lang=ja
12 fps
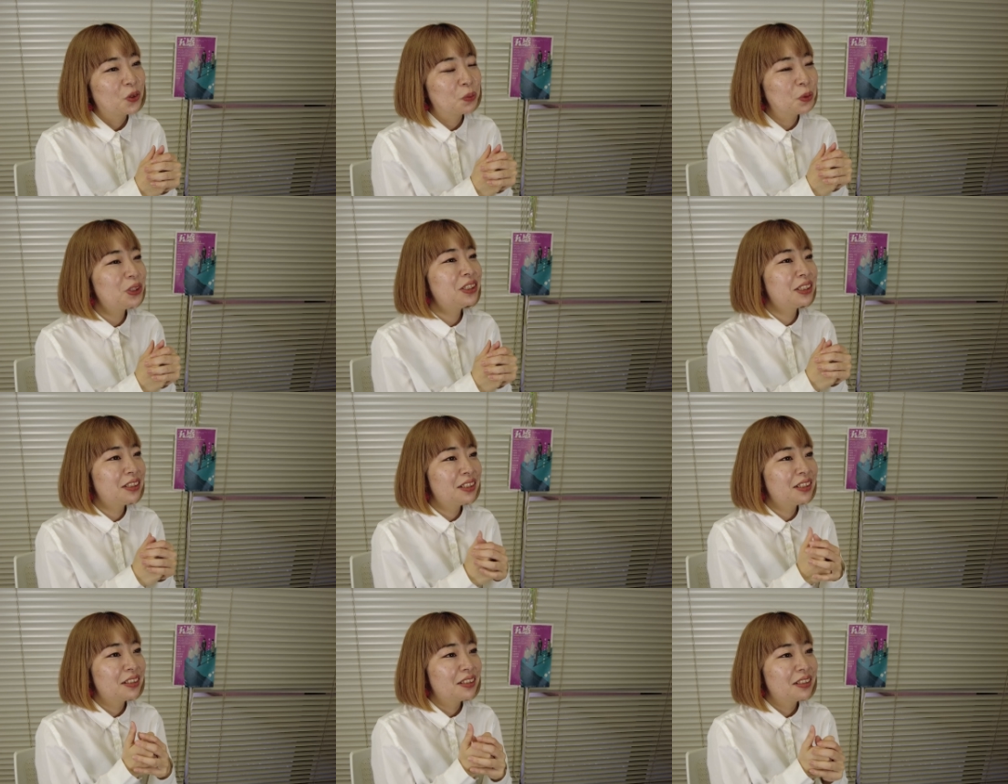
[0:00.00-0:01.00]
思いっき
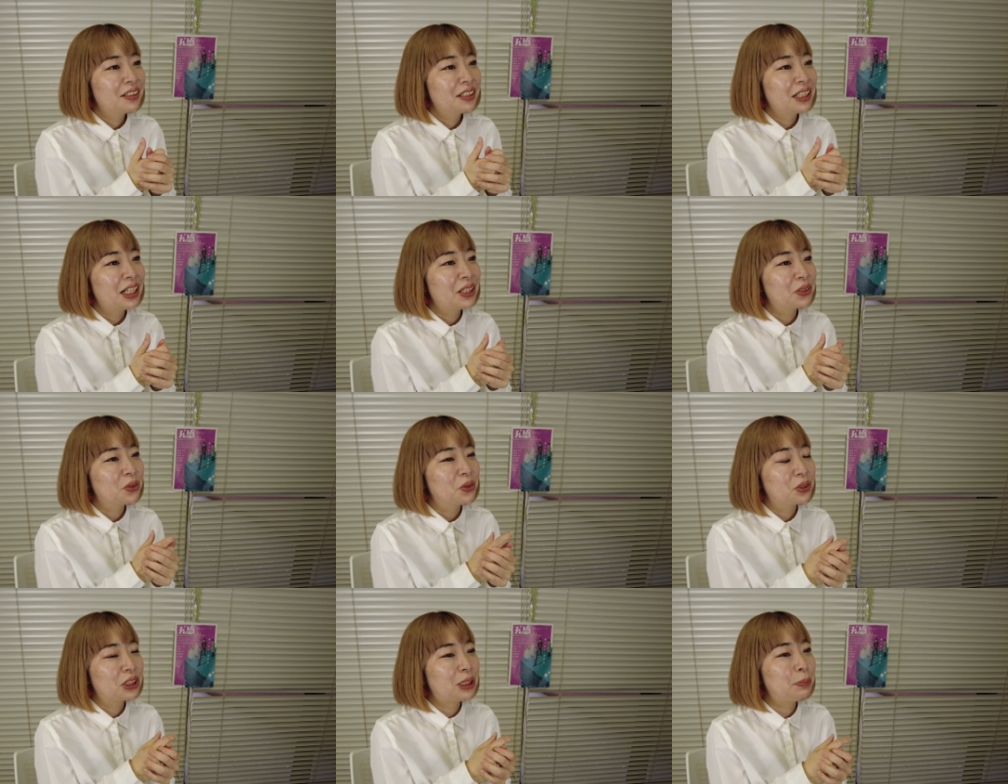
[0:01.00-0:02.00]
りあ
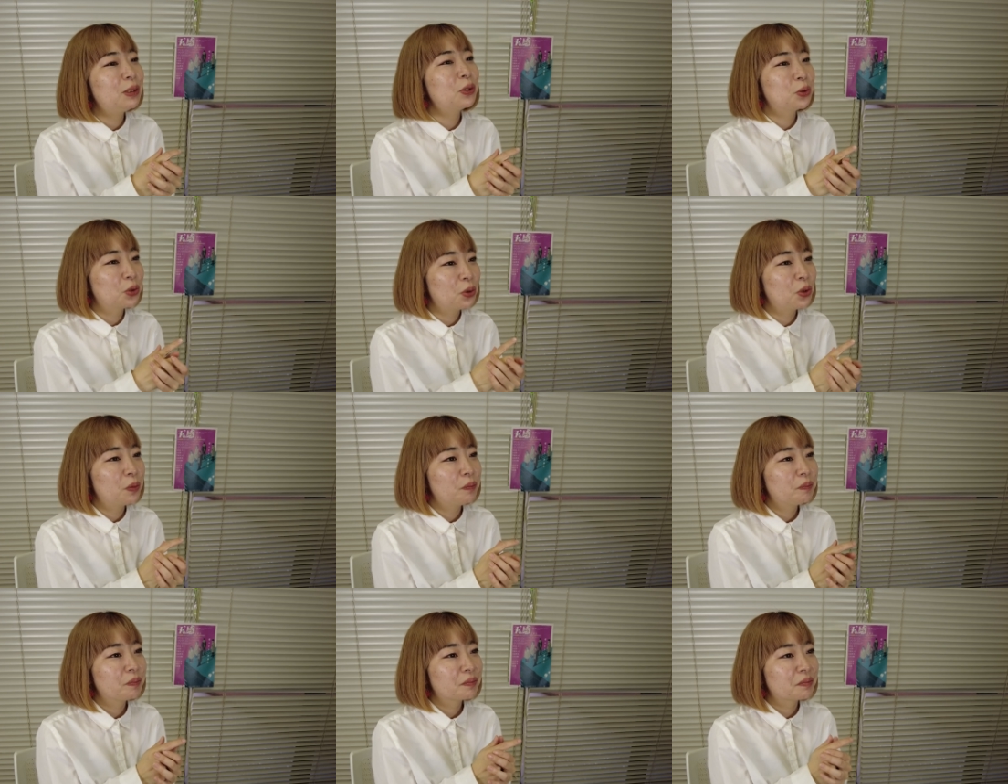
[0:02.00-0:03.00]
のきびと
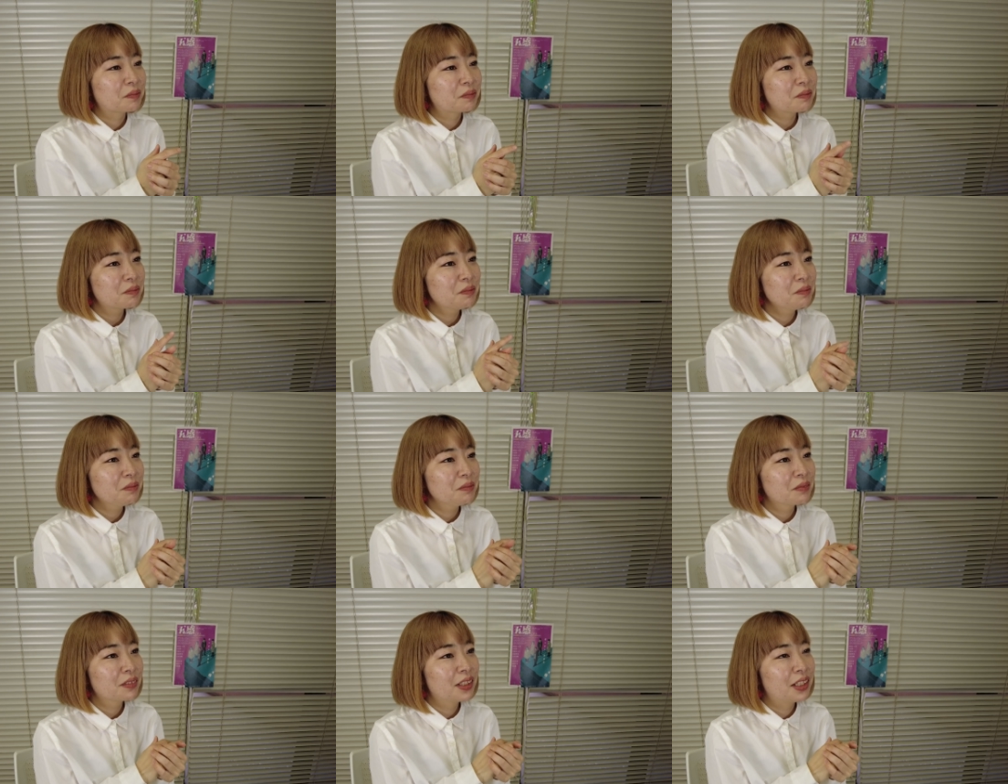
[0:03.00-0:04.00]
と、
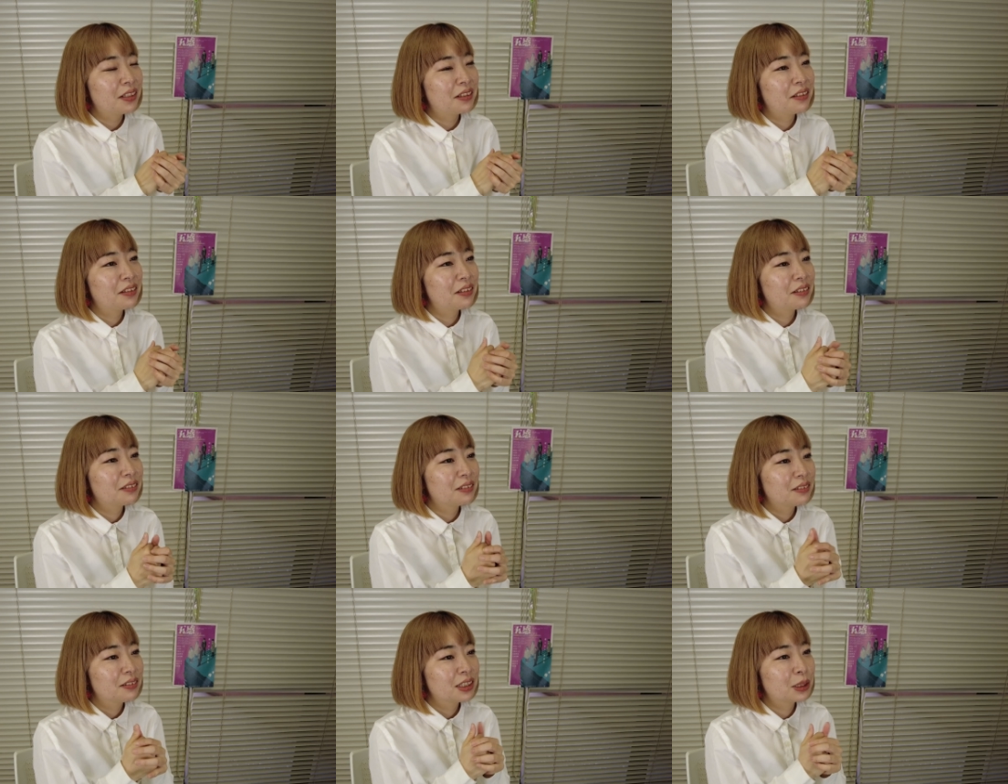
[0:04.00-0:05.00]

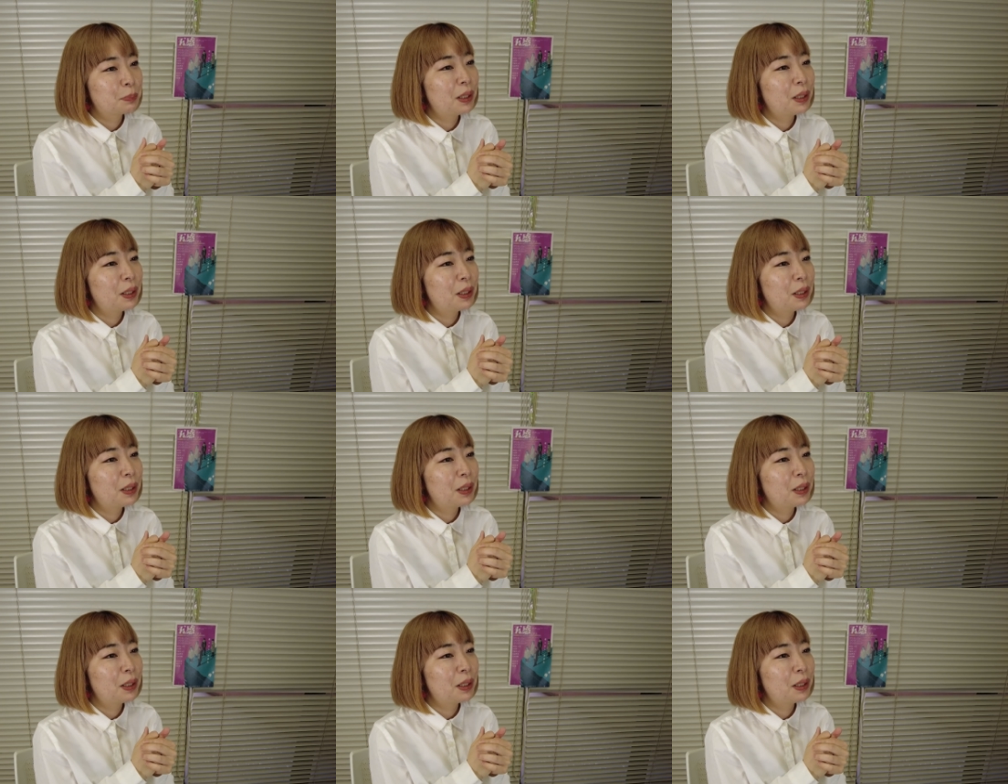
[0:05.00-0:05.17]
えー、ス